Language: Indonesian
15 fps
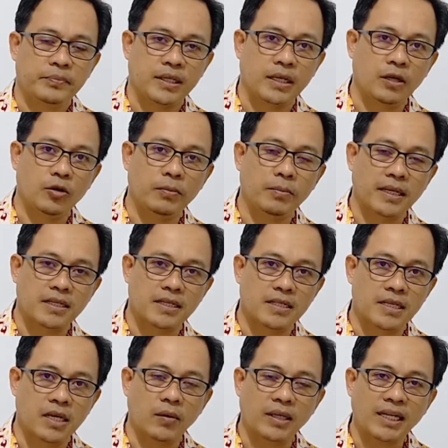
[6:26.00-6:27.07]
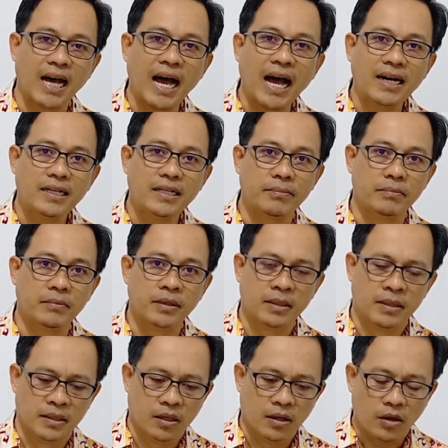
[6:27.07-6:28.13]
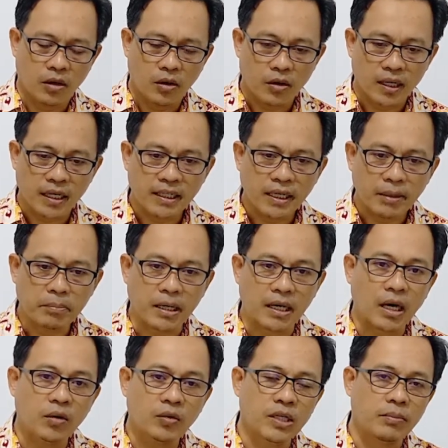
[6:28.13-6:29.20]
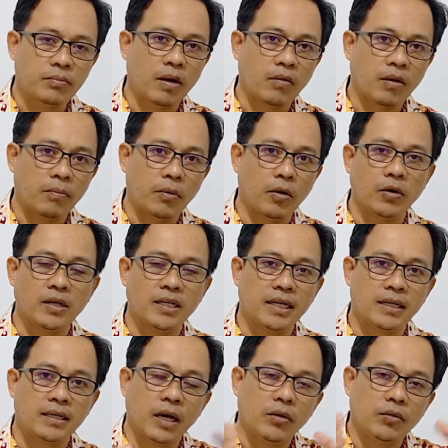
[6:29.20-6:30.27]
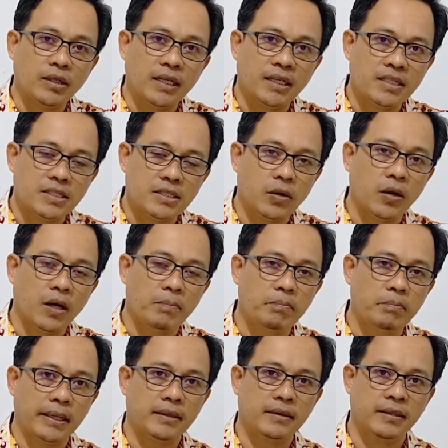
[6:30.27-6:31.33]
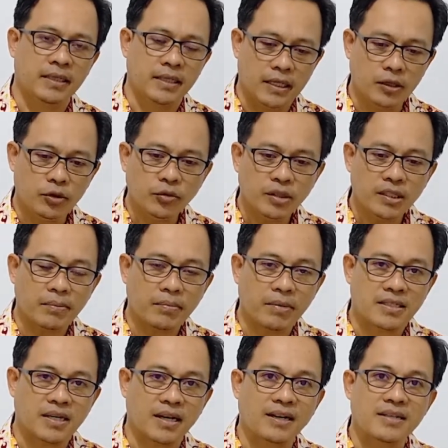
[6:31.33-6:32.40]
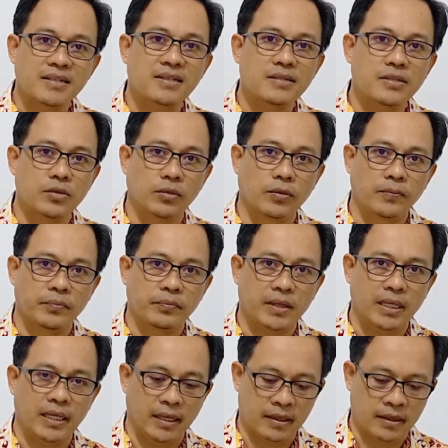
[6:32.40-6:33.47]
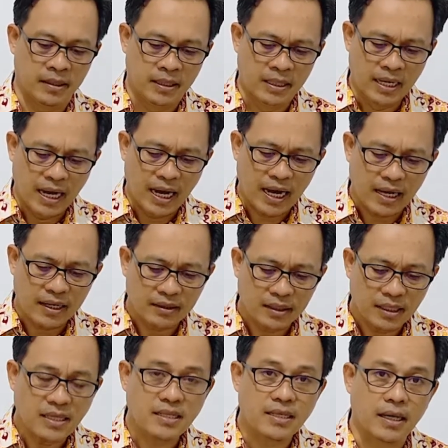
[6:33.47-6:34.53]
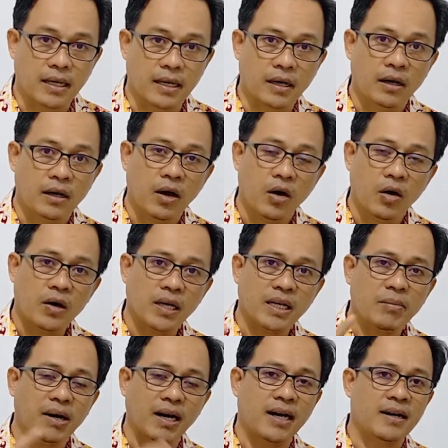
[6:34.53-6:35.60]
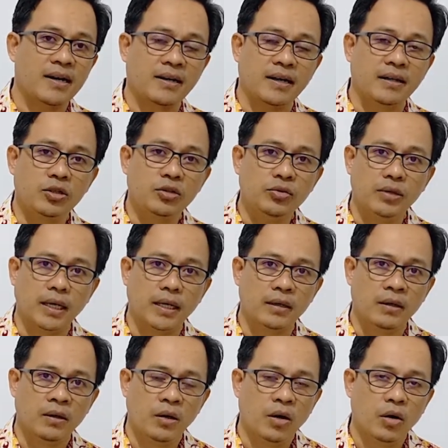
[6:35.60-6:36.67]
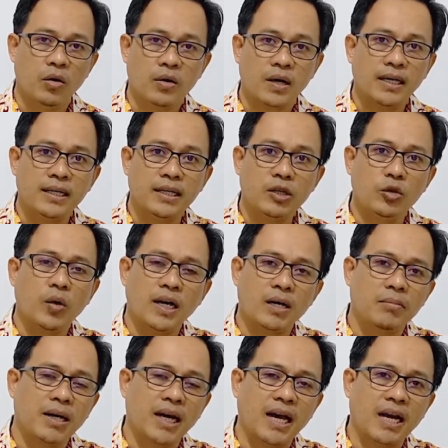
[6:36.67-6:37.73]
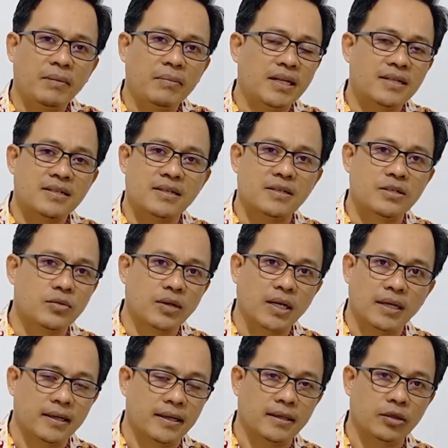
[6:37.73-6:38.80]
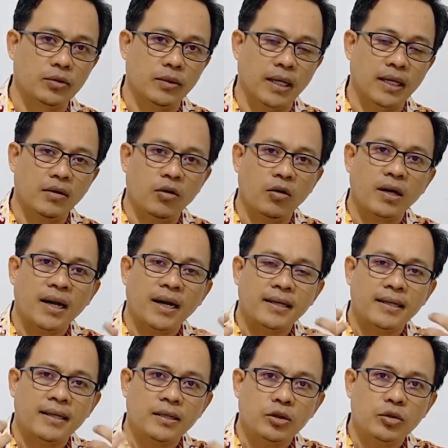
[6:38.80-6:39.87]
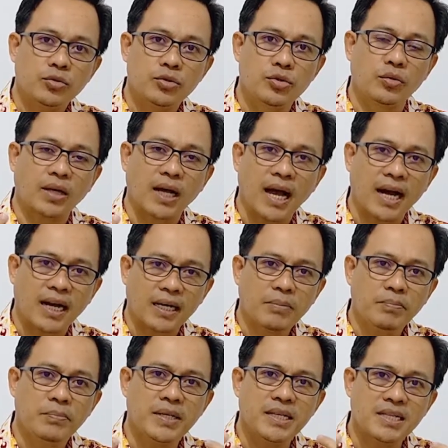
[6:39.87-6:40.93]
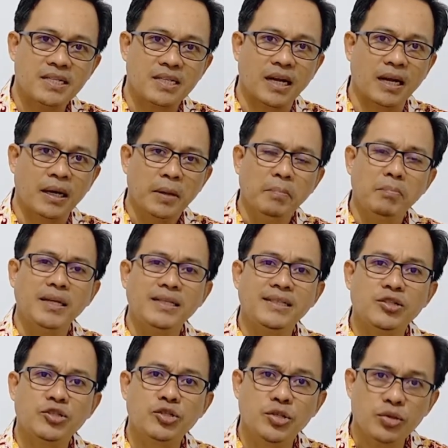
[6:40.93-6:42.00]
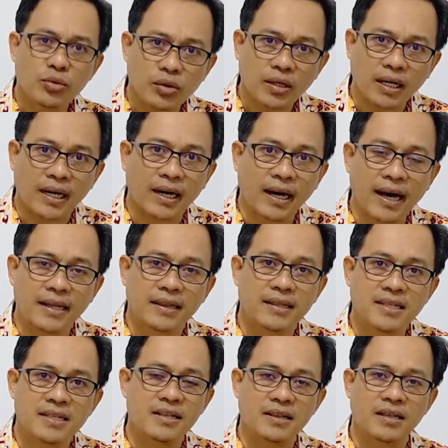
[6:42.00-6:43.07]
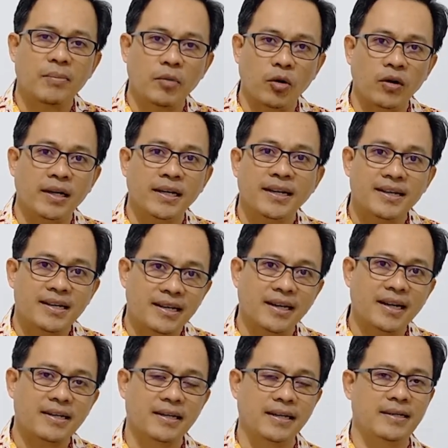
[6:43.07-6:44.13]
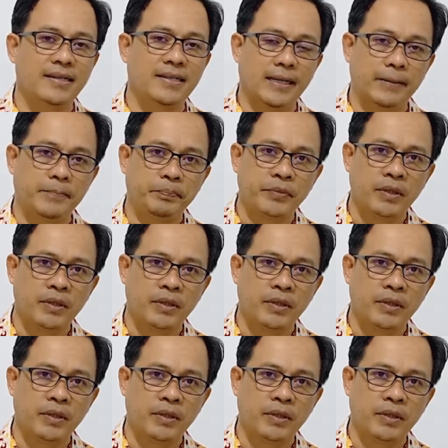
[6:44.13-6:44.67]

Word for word: Kalau bahasa Jawanya adem orang yang bernaung di bawah pohon yang daunnya hijau lebat itu dia merasakan sejuk ya artinya orang yang mengandalkan Tuhan orang itu akan mengalami kesejukan dari Tuhan orang itu juga akan bisa menyejukkan hati setiap orang yang dekat dengan dia